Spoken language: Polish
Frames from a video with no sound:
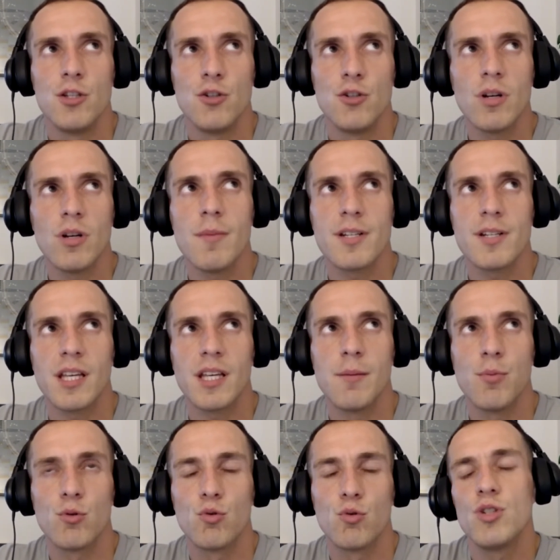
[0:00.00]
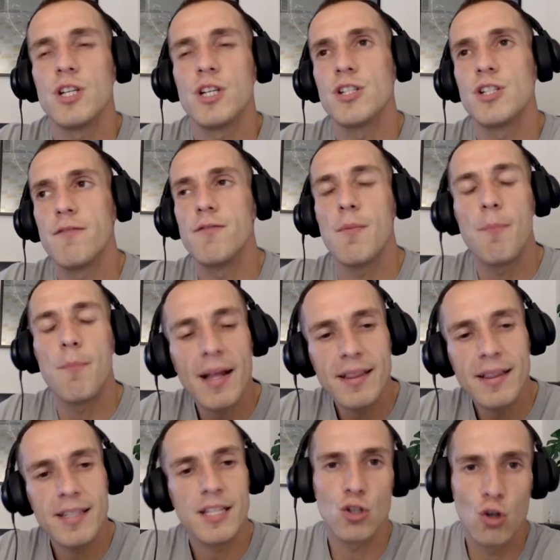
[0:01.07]
ciągle masz takie poczucie, że
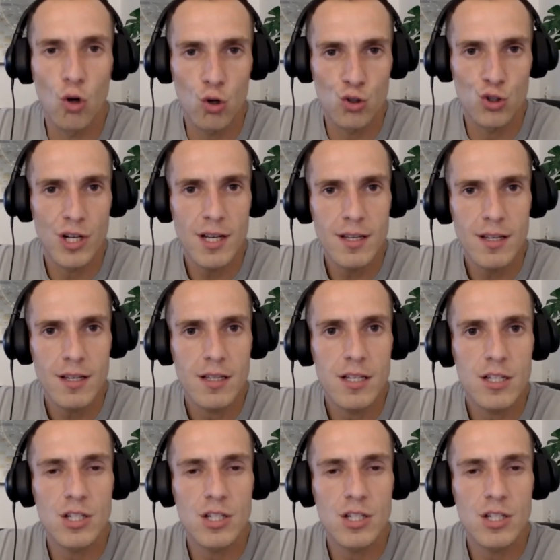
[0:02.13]
wypadniesz gorzej,